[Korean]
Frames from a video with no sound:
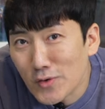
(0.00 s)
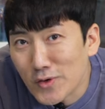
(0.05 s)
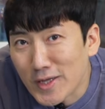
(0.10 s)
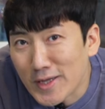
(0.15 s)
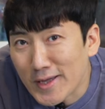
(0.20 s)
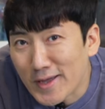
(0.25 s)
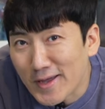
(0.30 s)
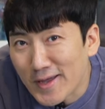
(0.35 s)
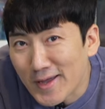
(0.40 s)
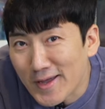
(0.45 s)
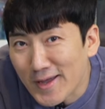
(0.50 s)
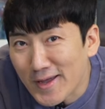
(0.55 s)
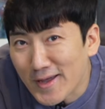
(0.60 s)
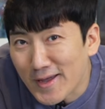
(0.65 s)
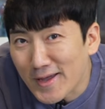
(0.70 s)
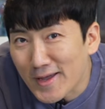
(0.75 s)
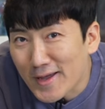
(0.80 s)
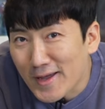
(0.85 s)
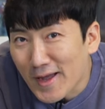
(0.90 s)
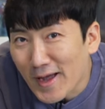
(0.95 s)

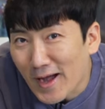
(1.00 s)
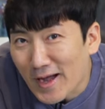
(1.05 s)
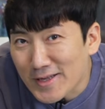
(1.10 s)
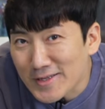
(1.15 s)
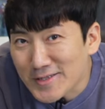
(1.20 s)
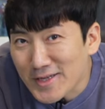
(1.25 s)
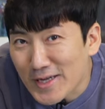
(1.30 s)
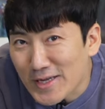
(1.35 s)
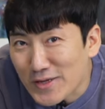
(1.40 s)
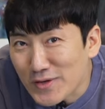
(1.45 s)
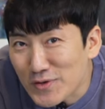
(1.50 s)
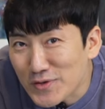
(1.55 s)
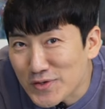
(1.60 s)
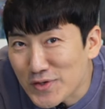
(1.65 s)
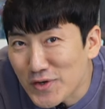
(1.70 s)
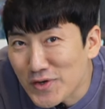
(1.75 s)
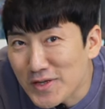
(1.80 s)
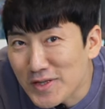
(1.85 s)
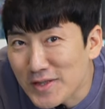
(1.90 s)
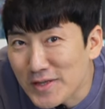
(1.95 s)
이렇게 앉아있고
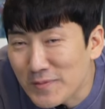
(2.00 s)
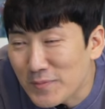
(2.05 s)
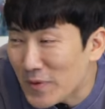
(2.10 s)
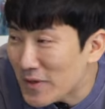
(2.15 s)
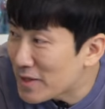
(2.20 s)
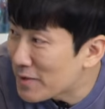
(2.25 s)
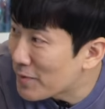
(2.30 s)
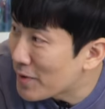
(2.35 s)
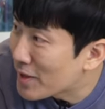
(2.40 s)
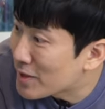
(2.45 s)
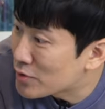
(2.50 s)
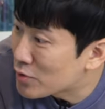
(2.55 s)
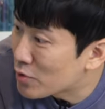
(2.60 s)
서있는 배트맨과